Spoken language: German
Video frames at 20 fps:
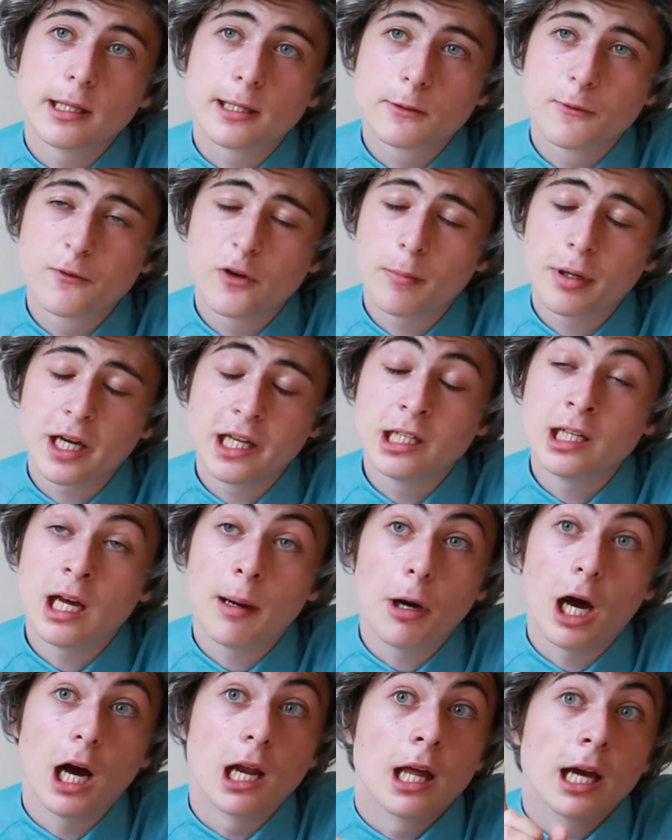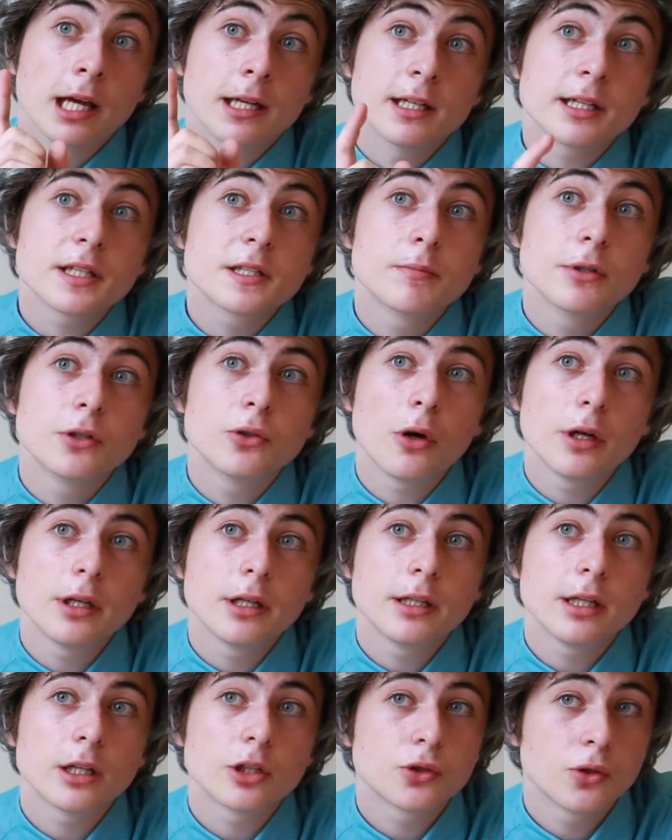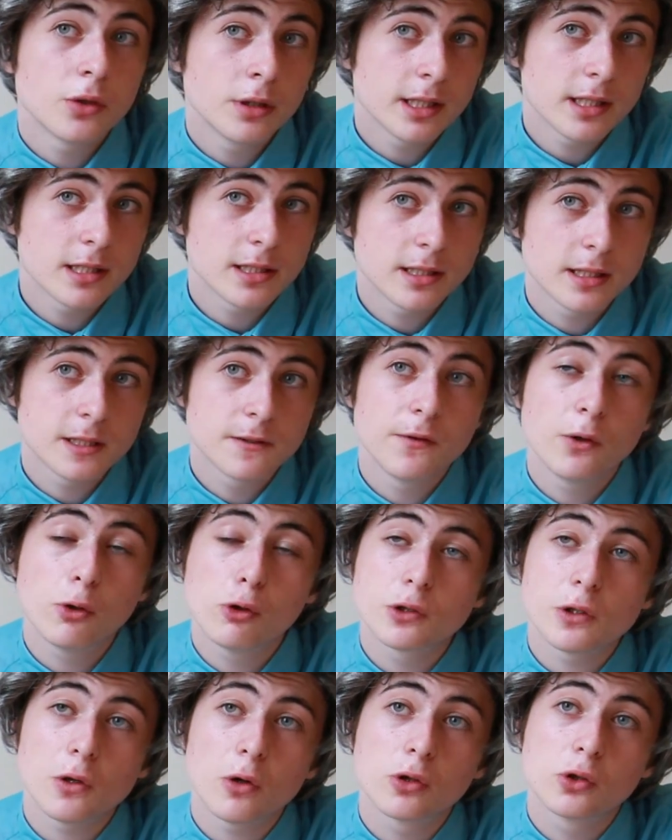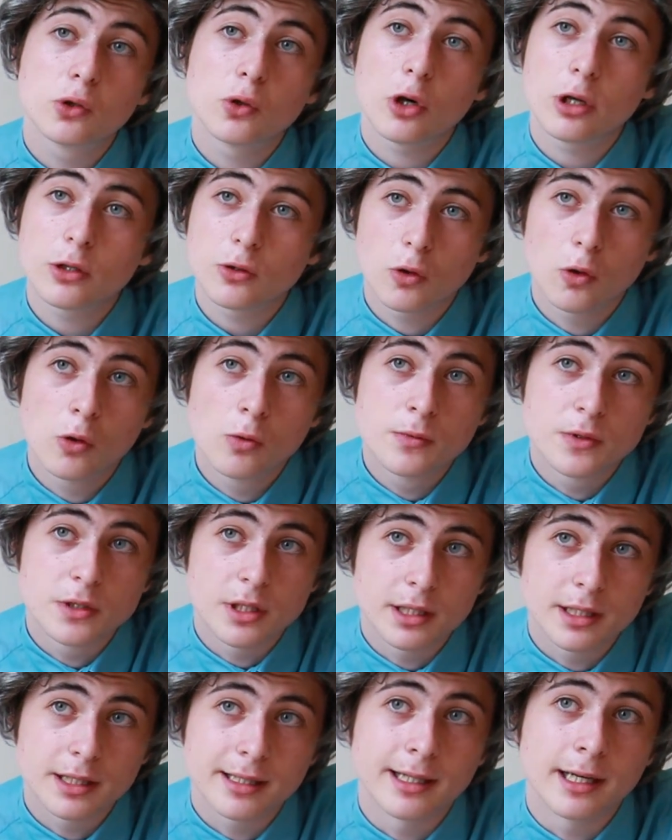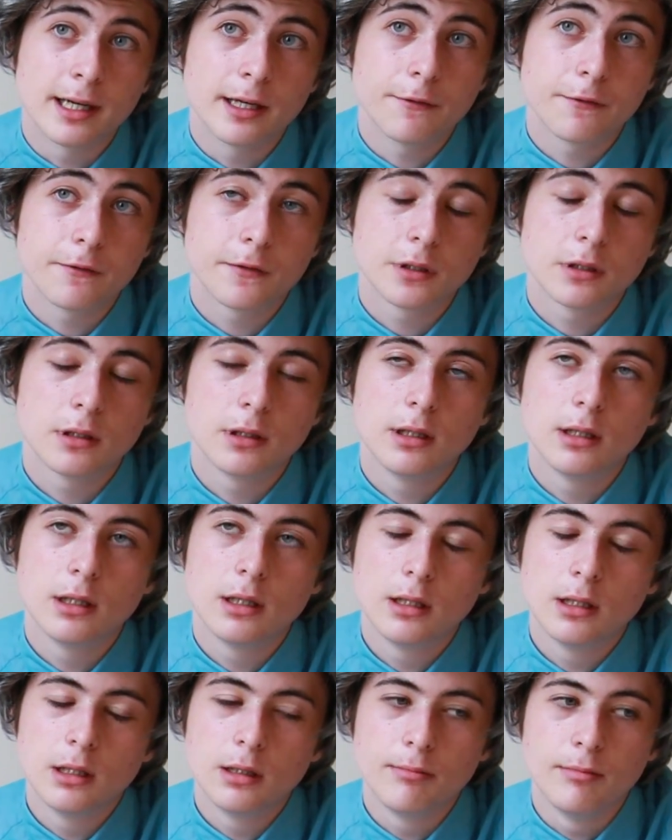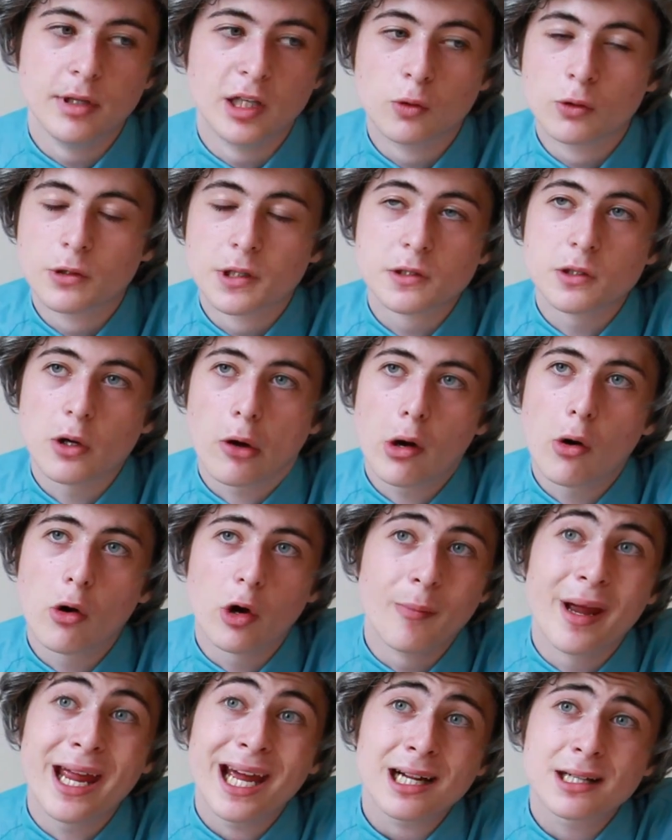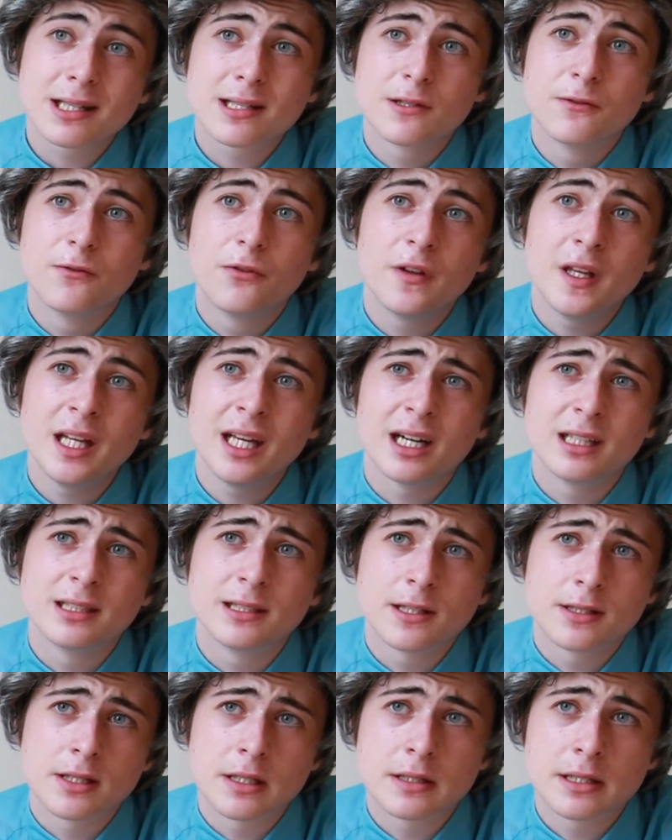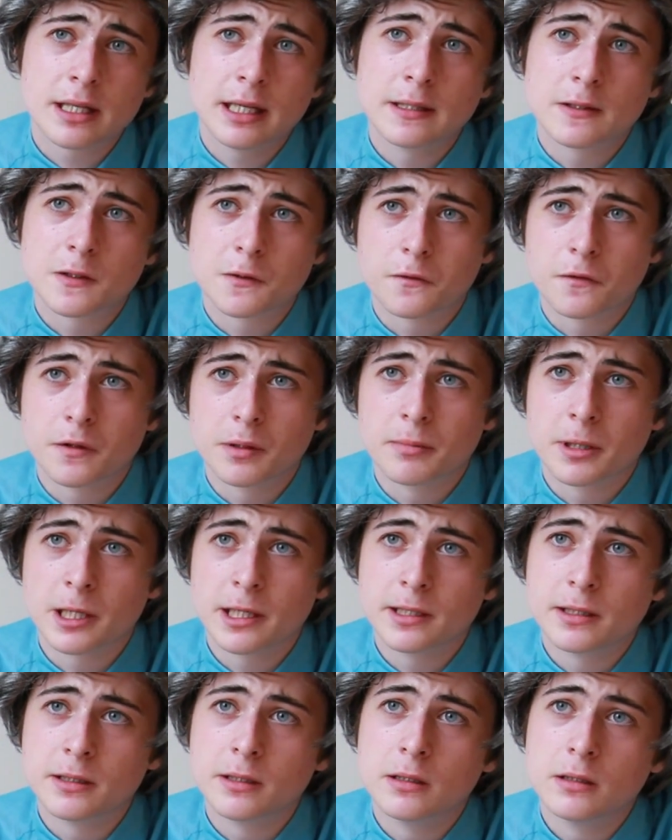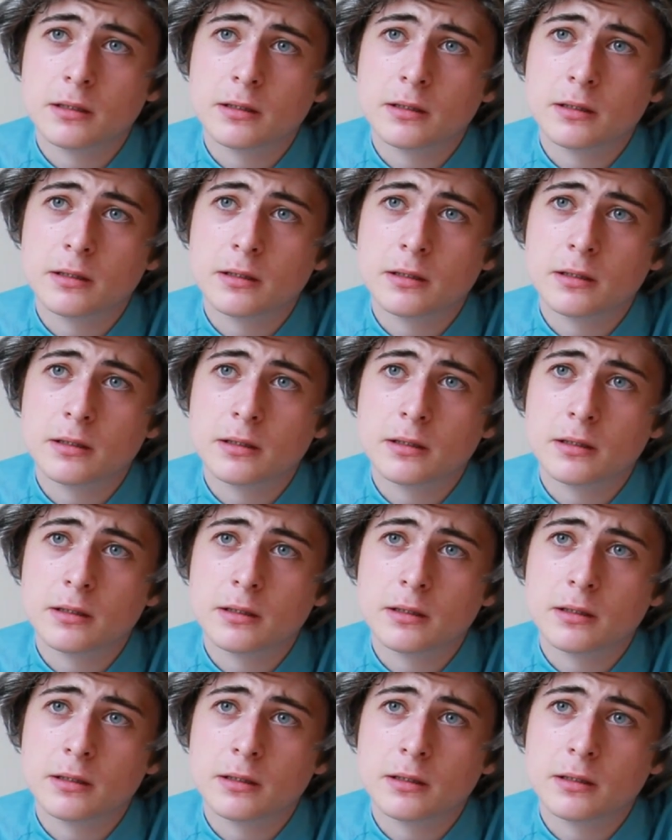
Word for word: zu verbrennen, aber allein das bedeutet ja schon, dass das Virus auch dort um sich greift. Mir tut es doch auch im Herzen weh, all dieses Geld zu verbrennen.